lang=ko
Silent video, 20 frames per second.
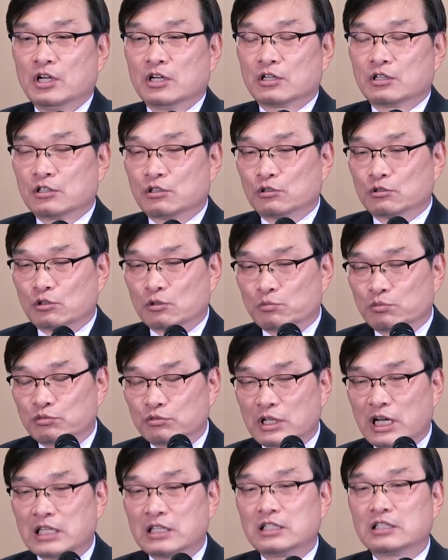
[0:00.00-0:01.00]
그리고 또
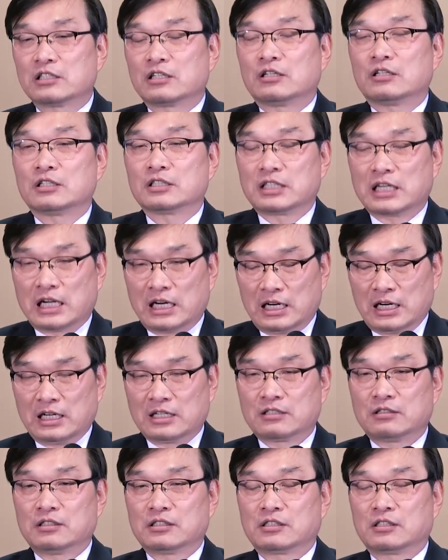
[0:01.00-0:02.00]
문안을 더
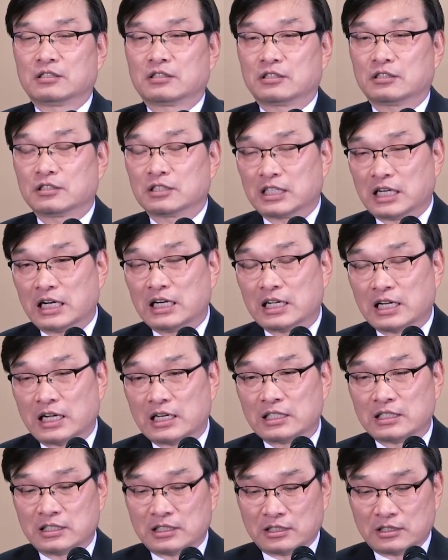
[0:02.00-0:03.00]
잘하기 위해서 더 잘
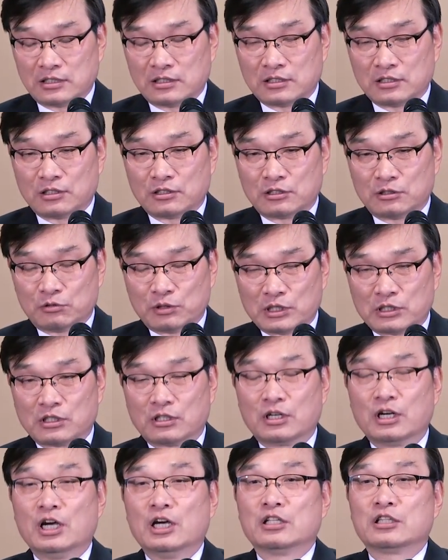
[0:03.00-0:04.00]
가르치는 것을
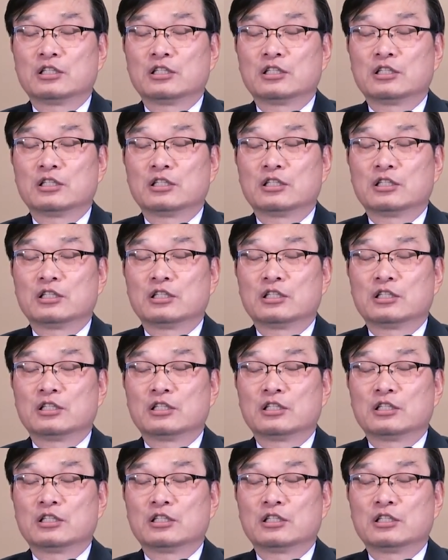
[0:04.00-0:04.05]
위해서